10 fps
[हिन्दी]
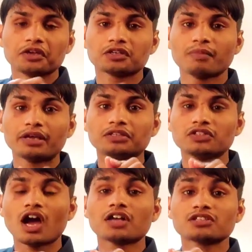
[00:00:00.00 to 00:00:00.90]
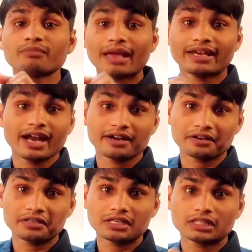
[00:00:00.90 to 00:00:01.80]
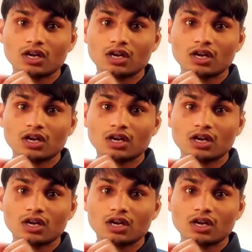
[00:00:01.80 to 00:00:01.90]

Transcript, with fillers: कि भाई यहाँ से मैंने ऑर्डर किया